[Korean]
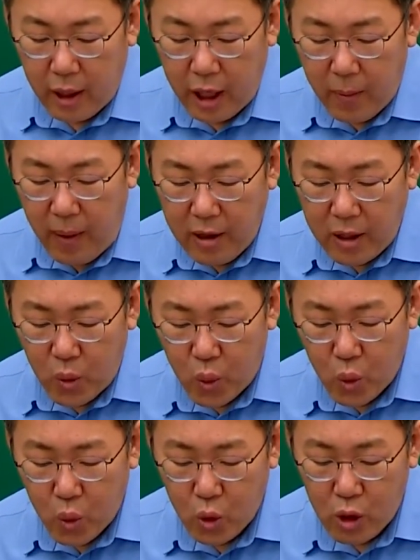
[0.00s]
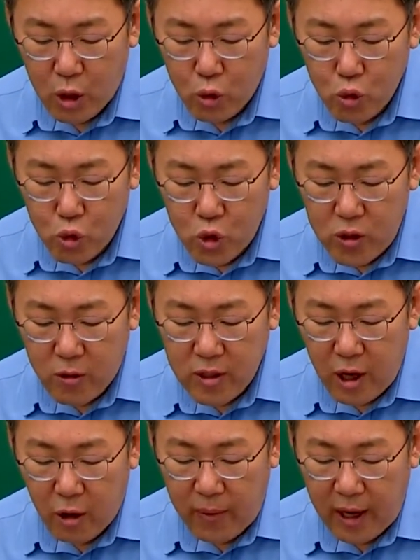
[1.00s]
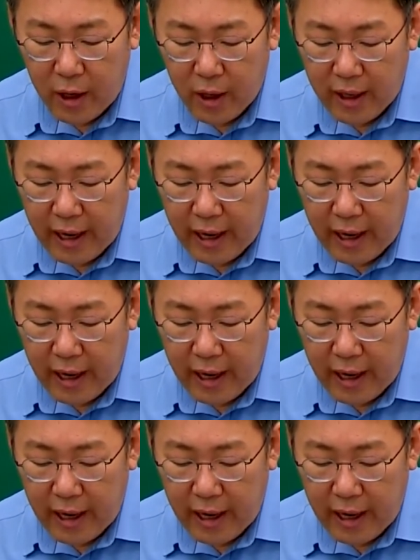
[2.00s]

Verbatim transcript: 해방 이후 우정 사업의